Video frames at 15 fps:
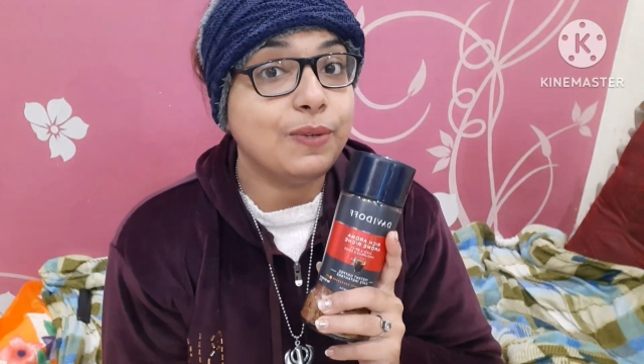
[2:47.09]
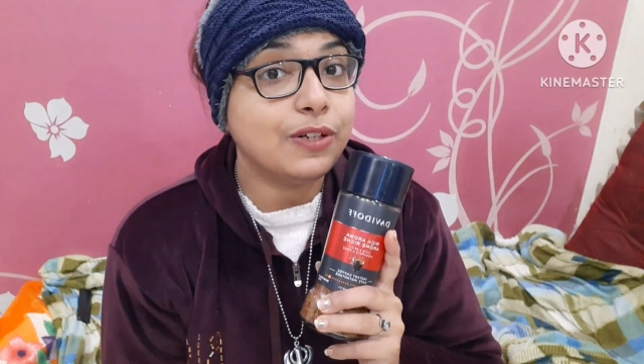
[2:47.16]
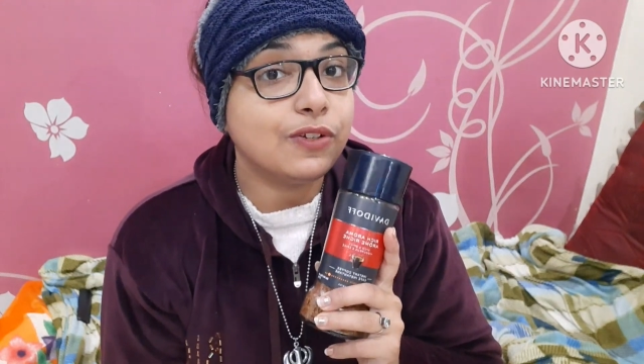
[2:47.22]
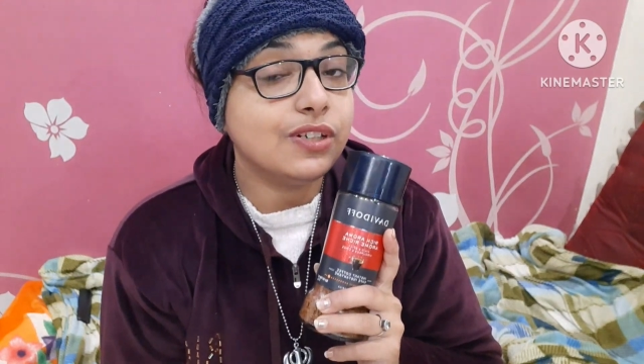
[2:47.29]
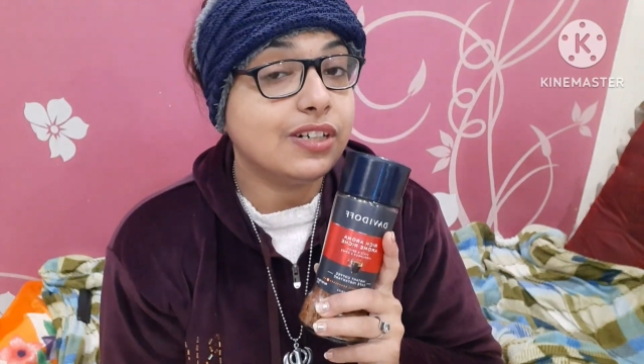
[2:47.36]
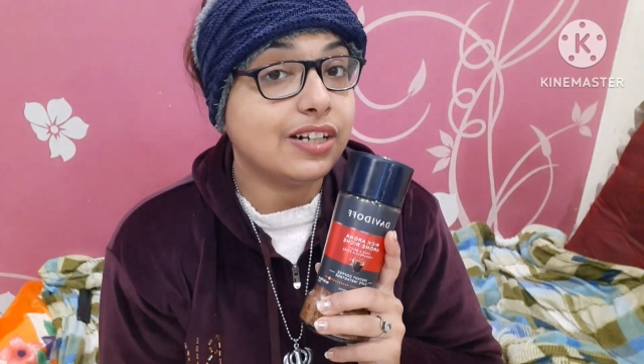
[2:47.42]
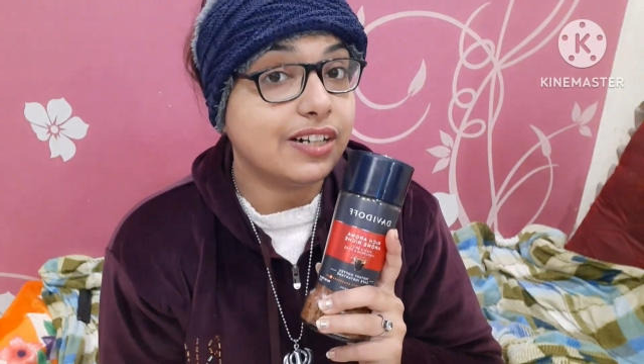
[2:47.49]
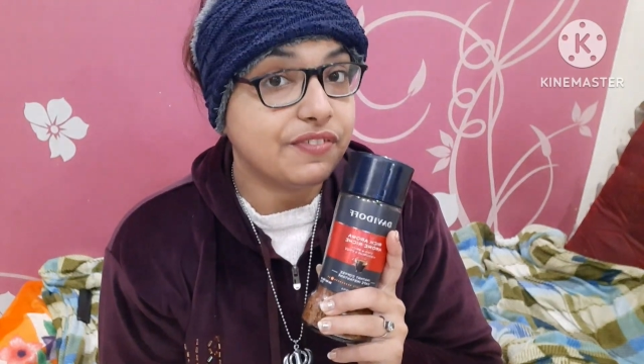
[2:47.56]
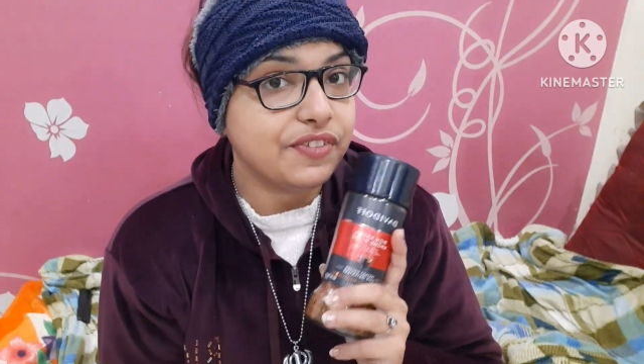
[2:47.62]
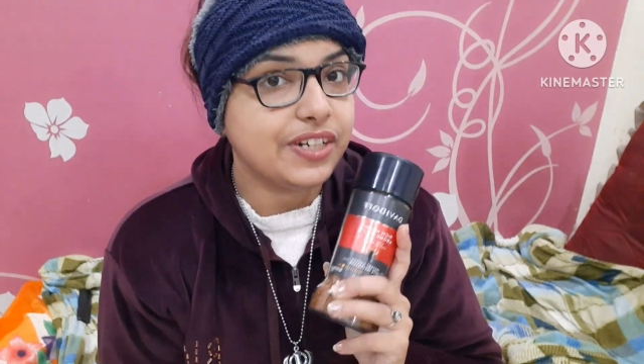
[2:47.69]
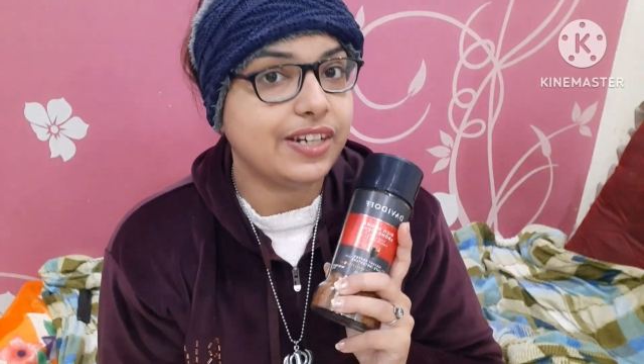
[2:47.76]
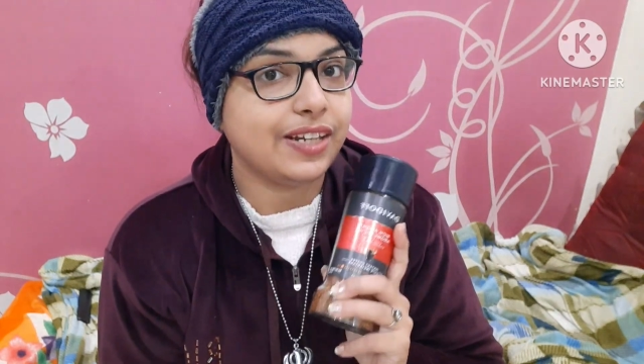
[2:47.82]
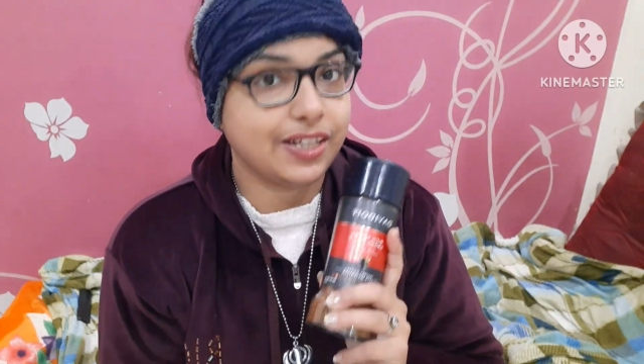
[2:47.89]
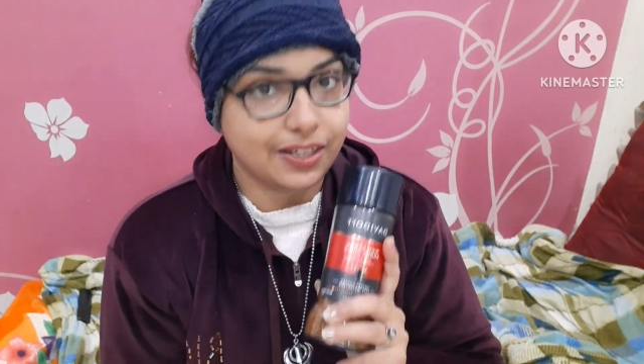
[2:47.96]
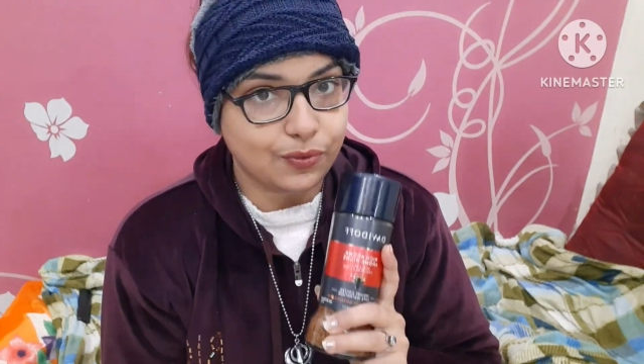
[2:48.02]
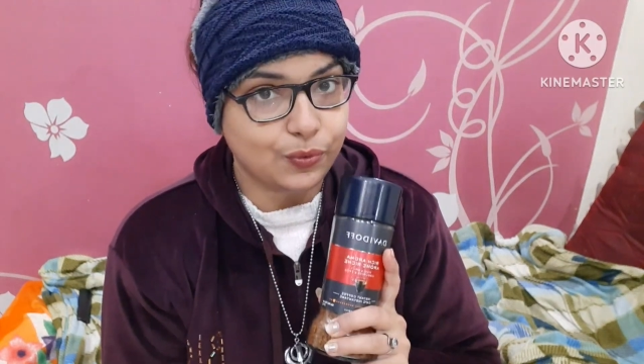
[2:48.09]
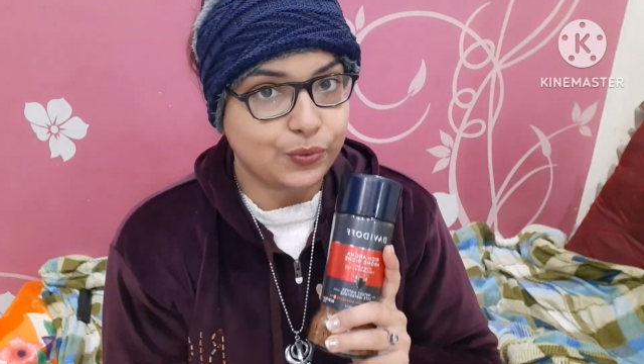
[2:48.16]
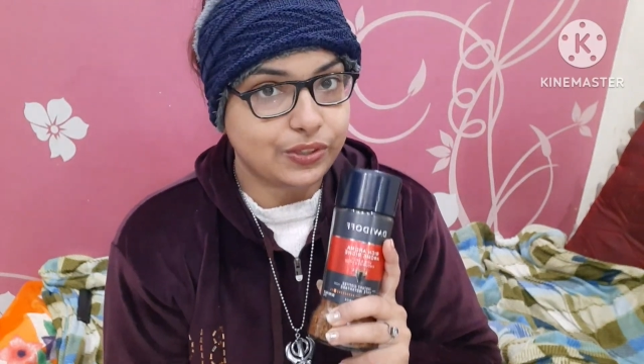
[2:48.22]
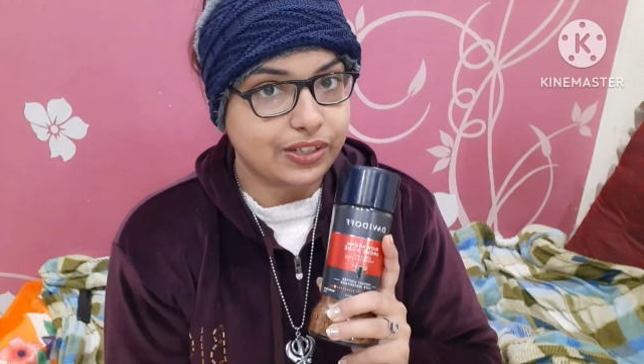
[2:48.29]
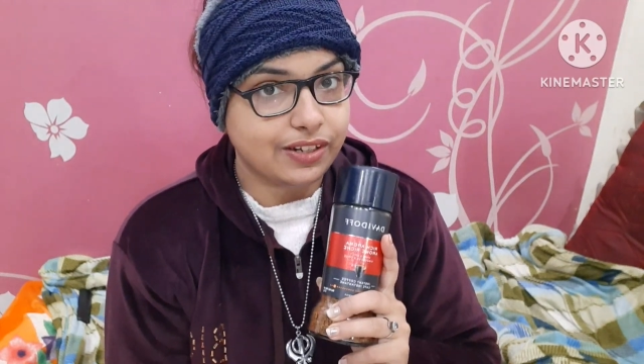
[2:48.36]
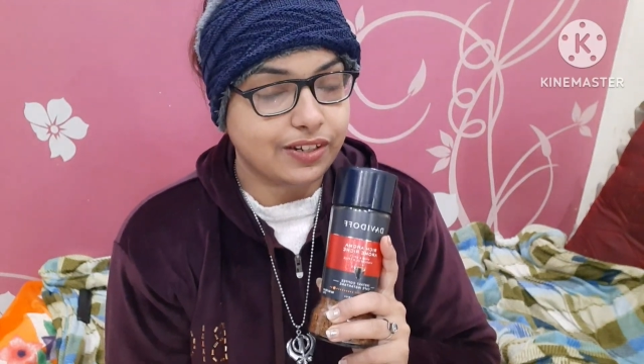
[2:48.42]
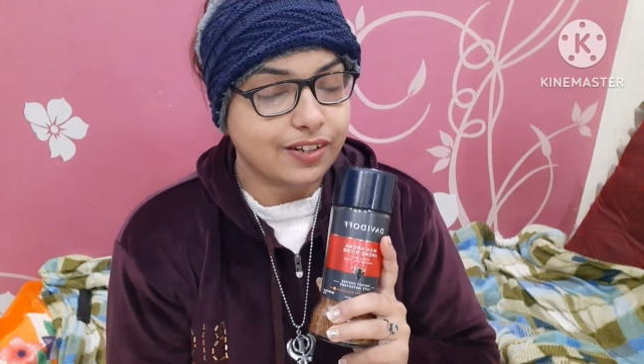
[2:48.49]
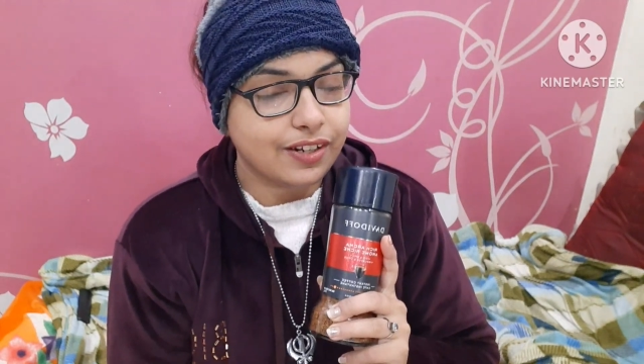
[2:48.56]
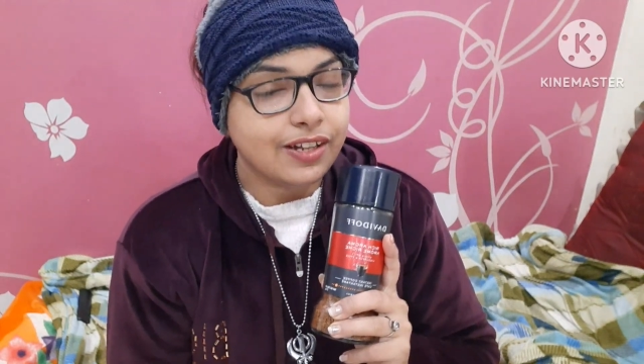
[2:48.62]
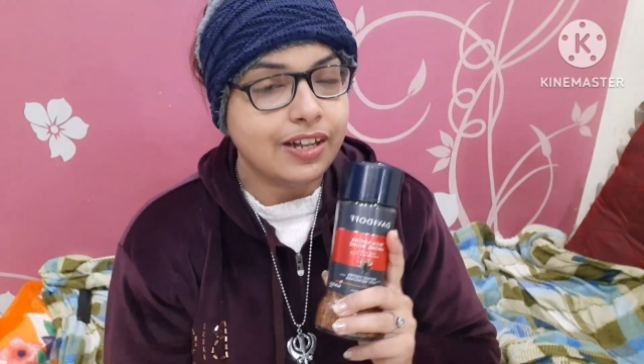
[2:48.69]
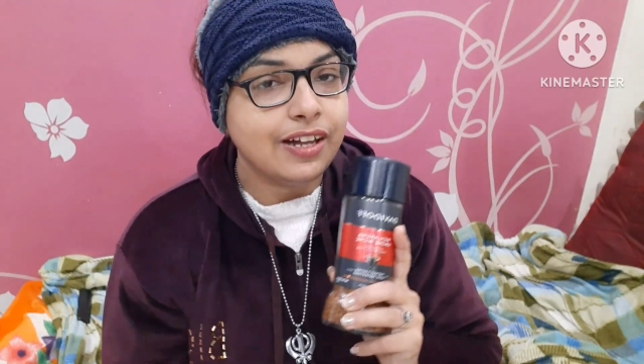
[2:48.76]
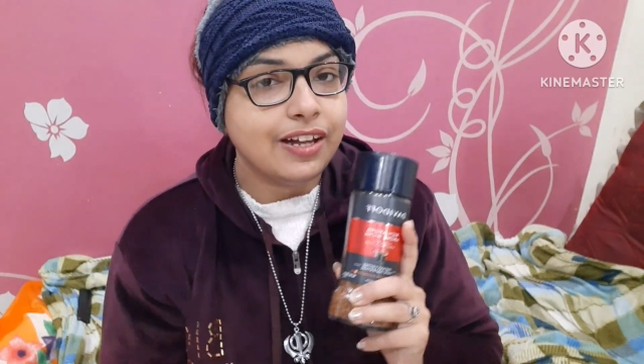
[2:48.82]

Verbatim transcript: बिल्कुल कड़वी नहीं होती है